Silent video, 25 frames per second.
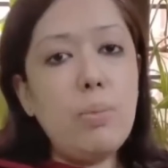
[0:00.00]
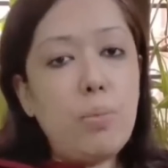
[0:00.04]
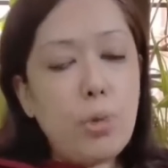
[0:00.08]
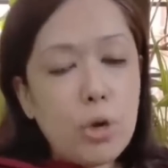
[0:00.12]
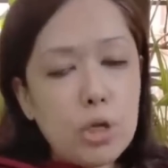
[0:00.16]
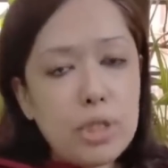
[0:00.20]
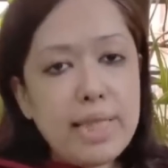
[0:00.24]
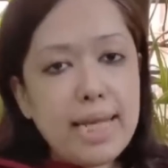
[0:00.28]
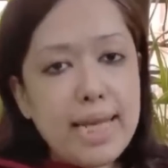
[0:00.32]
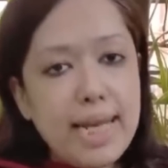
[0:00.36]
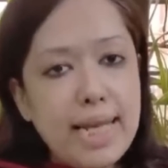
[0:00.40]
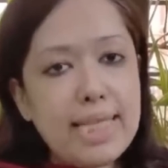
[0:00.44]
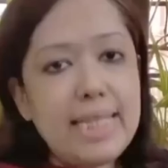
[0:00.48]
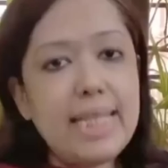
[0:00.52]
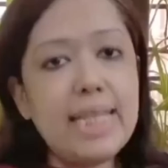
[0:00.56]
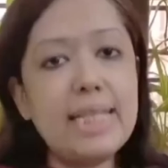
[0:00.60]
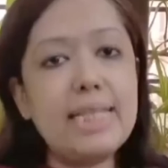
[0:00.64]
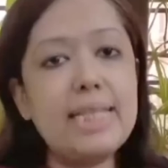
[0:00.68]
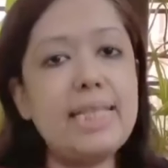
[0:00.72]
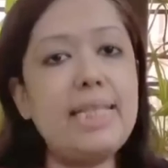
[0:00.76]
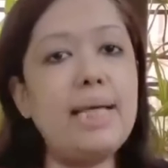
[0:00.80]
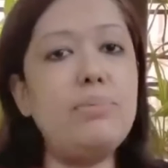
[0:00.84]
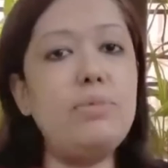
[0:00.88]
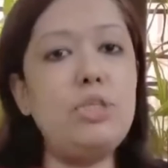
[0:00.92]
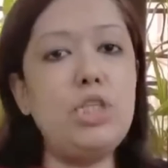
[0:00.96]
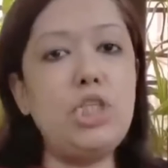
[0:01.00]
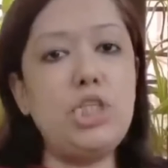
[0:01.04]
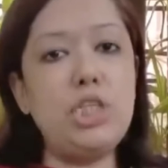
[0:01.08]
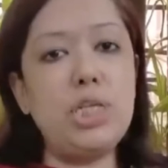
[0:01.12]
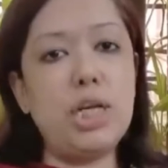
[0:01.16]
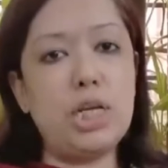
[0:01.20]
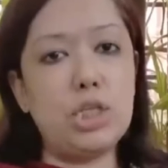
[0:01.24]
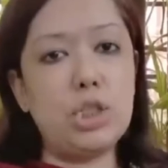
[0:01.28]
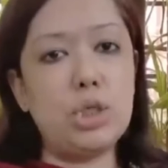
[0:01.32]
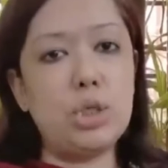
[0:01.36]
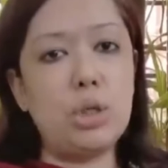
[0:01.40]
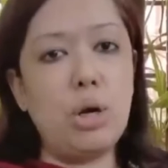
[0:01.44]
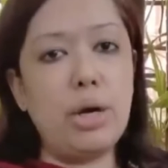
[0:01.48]
প্রতিনিধিত্বে
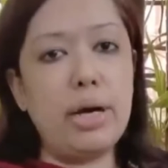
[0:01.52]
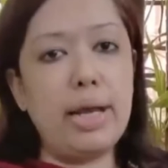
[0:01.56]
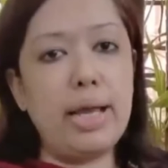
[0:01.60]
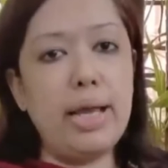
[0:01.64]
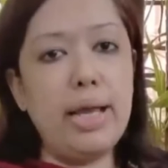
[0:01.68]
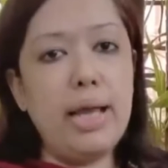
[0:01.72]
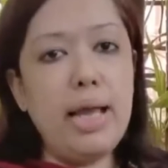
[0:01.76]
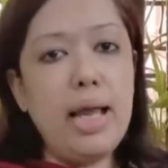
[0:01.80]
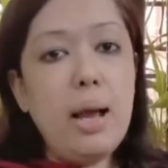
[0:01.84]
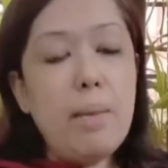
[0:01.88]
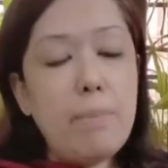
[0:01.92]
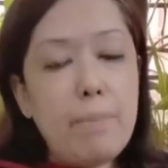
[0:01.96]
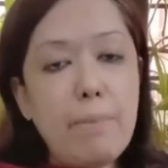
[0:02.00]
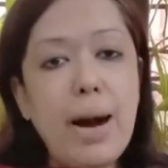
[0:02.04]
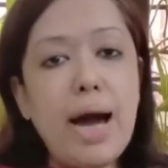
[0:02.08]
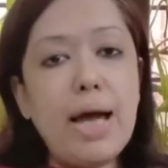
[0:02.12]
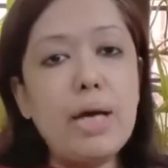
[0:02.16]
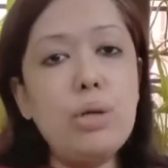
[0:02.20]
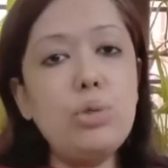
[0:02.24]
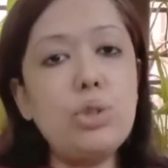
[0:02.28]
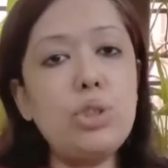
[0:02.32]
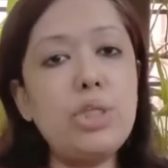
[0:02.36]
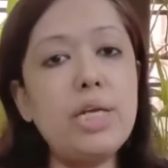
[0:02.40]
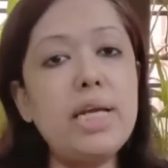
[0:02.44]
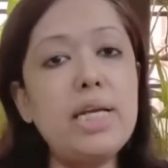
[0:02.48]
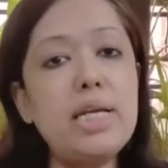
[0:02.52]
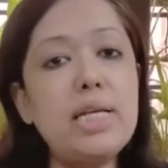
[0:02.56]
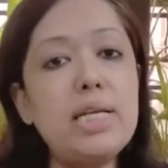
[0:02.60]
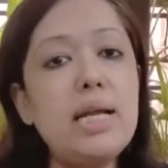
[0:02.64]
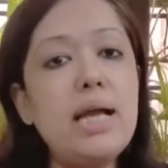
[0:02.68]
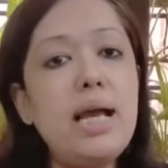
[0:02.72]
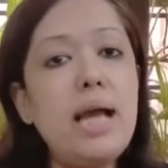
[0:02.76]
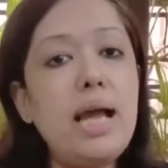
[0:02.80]
বিশ্বাস করে মানুষের